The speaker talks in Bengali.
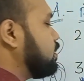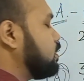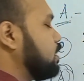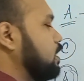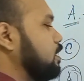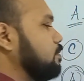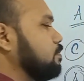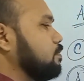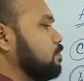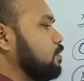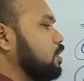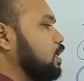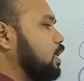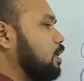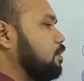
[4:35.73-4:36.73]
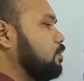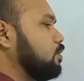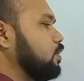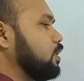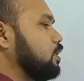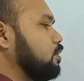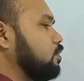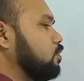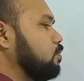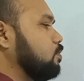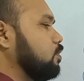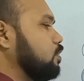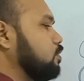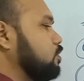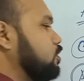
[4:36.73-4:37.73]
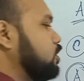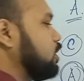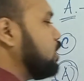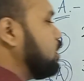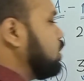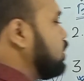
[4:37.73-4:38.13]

দ্য সেম আমারও একই রকম মনে হচ্ছে